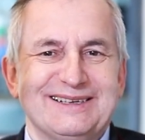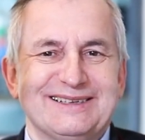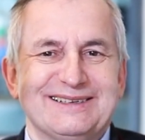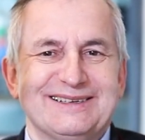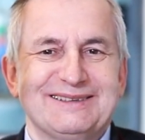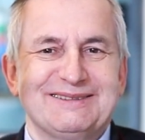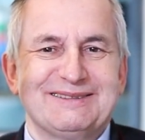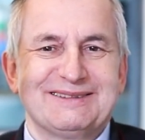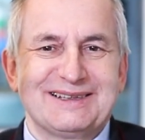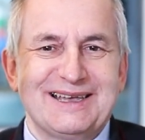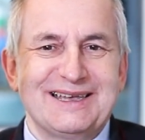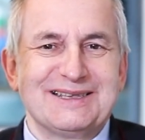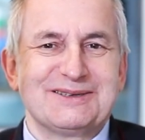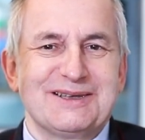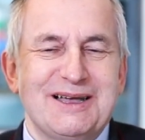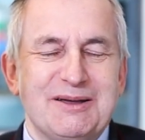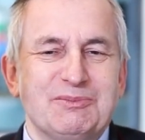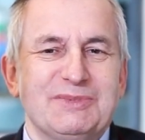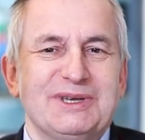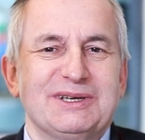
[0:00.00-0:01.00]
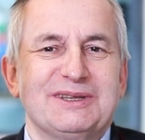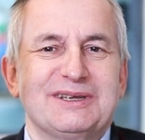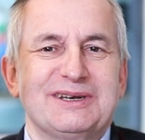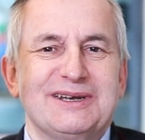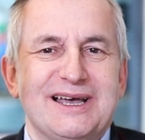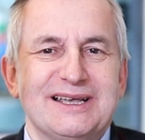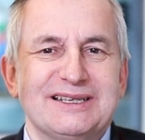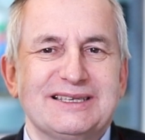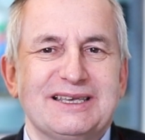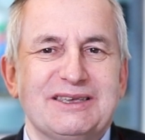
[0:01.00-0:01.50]
Ähm, also haben mich an der
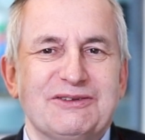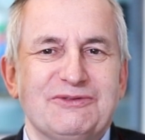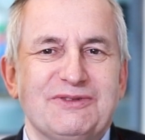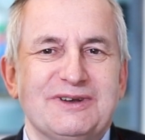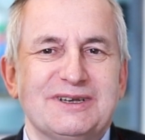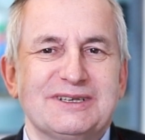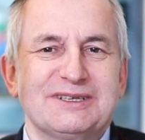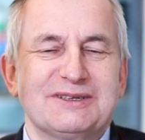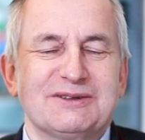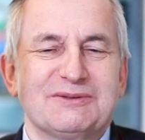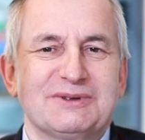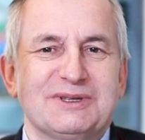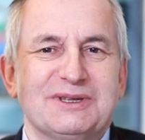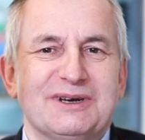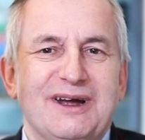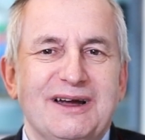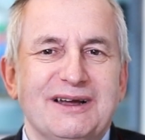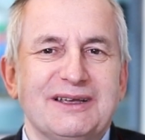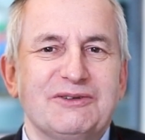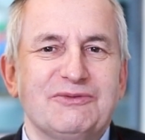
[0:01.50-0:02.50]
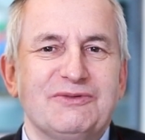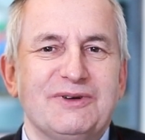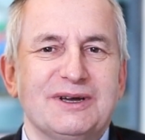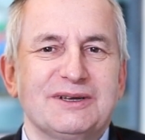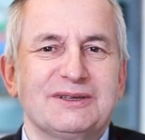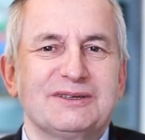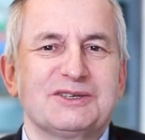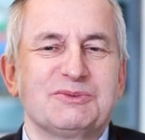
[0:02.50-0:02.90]
Nase gefasst und wieder angefangen,